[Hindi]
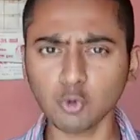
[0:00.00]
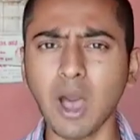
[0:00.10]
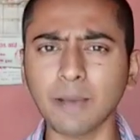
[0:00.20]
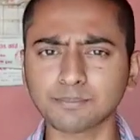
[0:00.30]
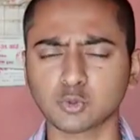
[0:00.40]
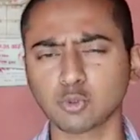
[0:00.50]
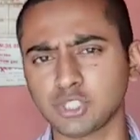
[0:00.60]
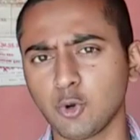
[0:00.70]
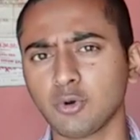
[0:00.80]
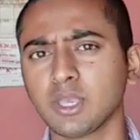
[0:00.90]
तो आप
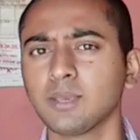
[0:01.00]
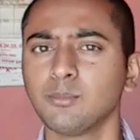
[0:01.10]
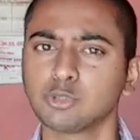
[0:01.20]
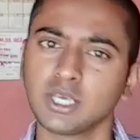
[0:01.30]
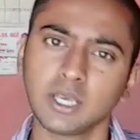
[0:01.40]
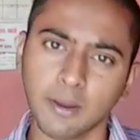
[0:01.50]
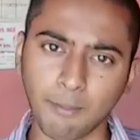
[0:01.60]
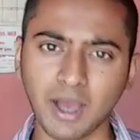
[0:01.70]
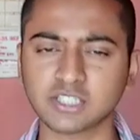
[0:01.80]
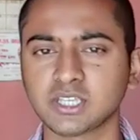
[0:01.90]
सोच रहे होंगे कि मुझे
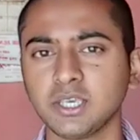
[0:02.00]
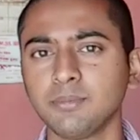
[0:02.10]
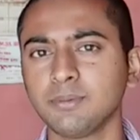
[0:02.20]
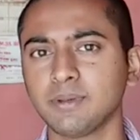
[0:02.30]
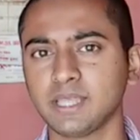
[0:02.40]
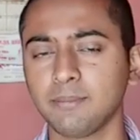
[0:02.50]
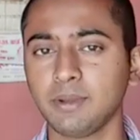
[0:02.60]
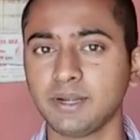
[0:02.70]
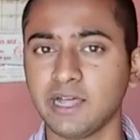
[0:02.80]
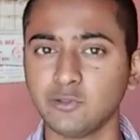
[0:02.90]
मार्क्स कहीं भी बता
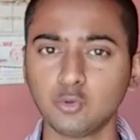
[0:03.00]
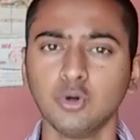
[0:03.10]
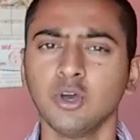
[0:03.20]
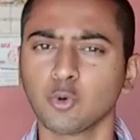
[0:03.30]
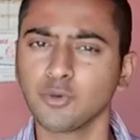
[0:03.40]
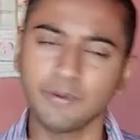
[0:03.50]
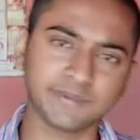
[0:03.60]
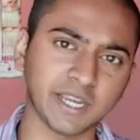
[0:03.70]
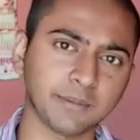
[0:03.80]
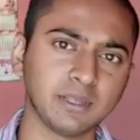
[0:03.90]
मैं डाल दूँ कोई
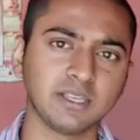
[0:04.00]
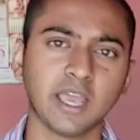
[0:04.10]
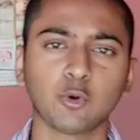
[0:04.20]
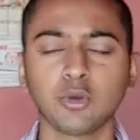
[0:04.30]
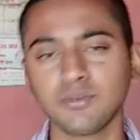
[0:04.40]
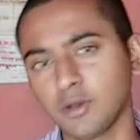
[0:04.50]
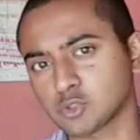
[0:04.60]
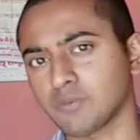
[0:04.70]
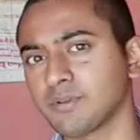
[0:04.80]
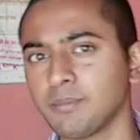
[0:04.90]
वेबसाइट मिल जाए कोई
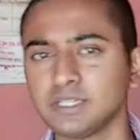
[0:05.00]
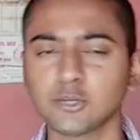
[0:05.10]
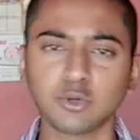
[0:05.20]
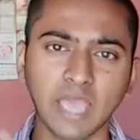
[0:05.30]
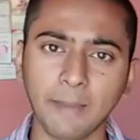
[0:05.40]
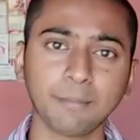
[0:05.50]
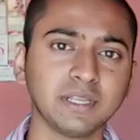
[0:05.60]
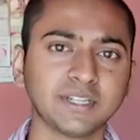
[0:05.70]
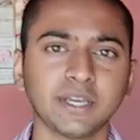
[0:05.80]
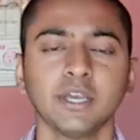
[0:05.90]
सॉफ्टवेयर मिल जाए कोई ऐप
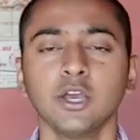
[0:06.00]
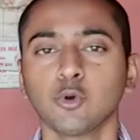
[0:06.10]
मिल जाए